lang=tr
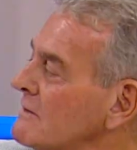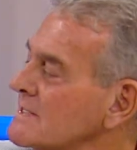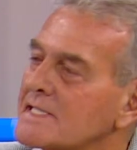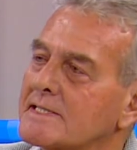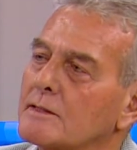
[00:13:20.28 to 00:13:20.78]

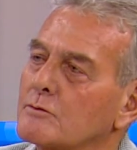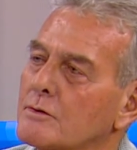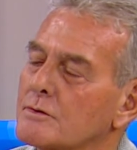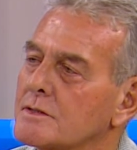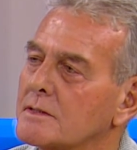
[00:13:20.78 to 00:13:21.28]
varsa stent
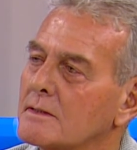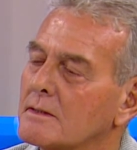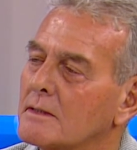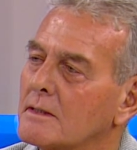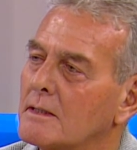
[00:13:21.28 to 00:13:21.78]
koyuyoruz işte.
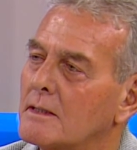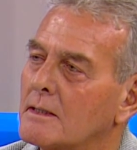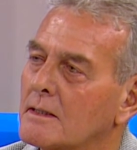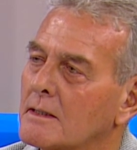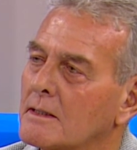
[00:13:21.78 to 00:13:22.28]

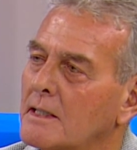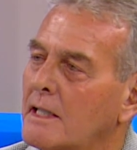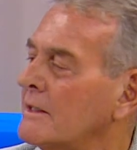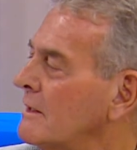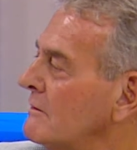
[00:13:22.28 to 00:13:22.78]

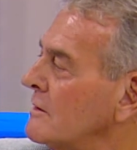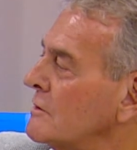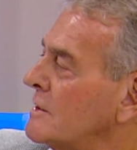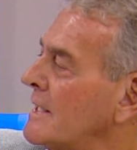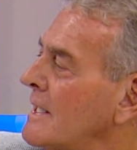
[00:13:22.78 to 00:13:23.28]
Yani
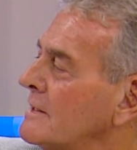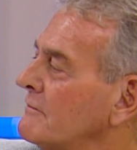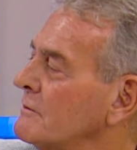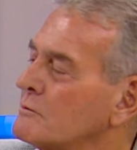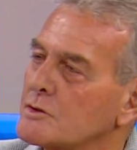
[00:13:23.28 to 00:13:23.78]
genelde
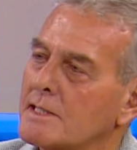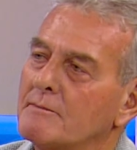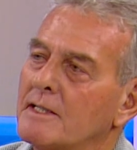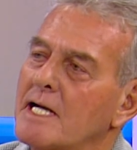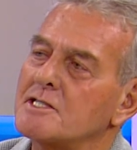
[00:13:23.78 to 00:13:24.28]
fibroz
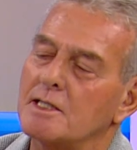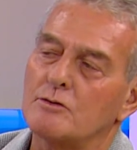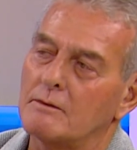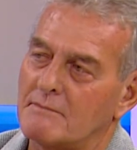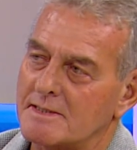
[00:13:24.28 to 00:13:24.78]
hemen her
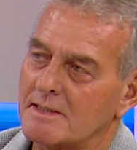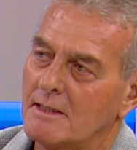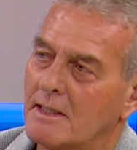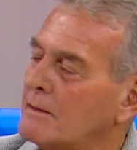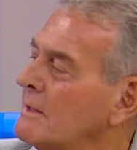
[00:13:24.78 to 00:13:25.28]
şeyde olmaz.
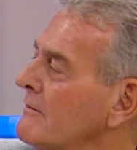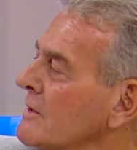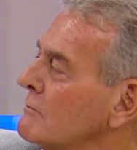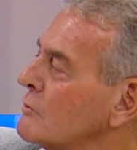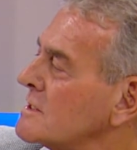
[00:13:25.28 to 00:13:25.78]
Ama
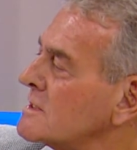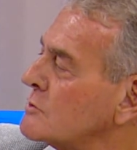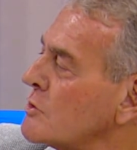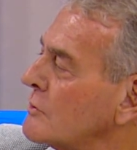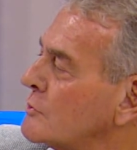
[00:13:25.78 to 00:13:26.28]
burası
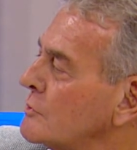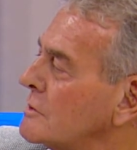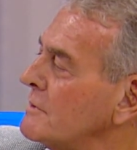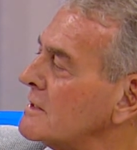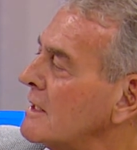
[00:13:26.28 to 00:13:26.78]
çok
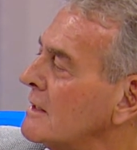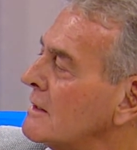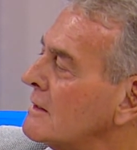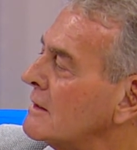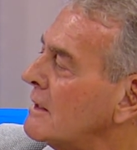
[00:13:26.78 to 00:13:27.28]
kötü bir
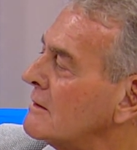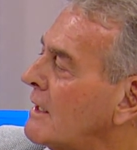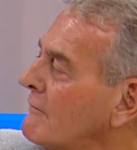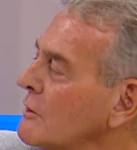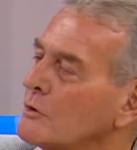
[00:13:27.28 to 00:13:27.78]

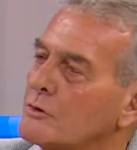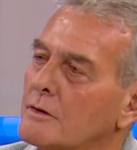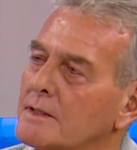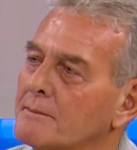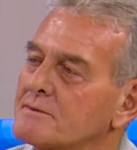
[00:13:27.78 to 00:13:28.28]
hava
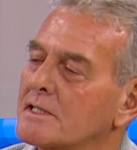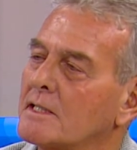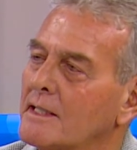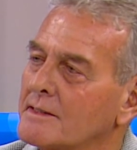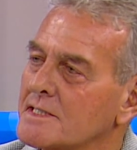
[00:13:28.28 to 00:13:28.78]
yolu yapısı
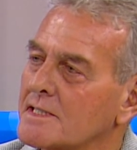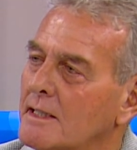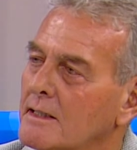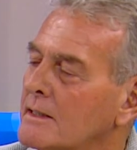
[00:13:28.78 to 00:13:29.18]
kaldıysa,